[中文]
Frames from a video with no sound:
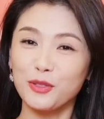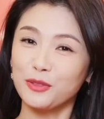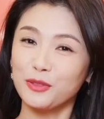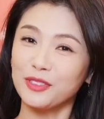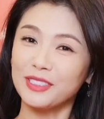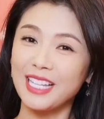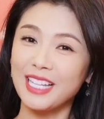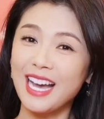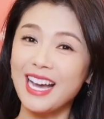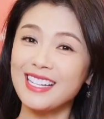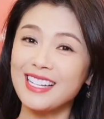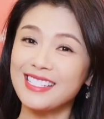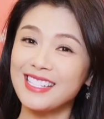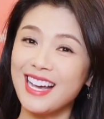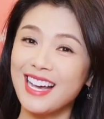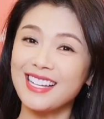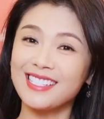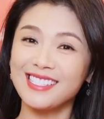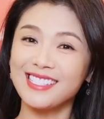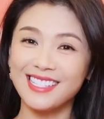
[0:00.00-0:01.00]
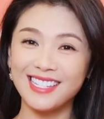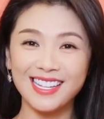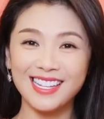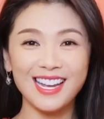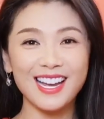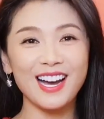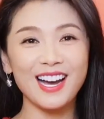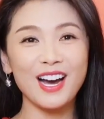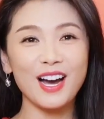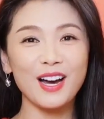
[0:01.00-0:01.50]
祝福大家新
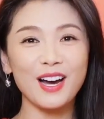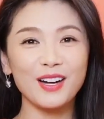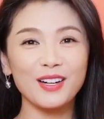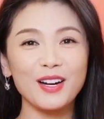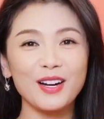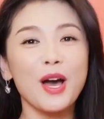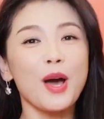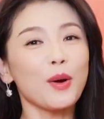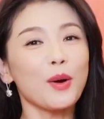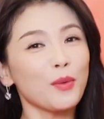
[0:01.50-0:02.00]
年好。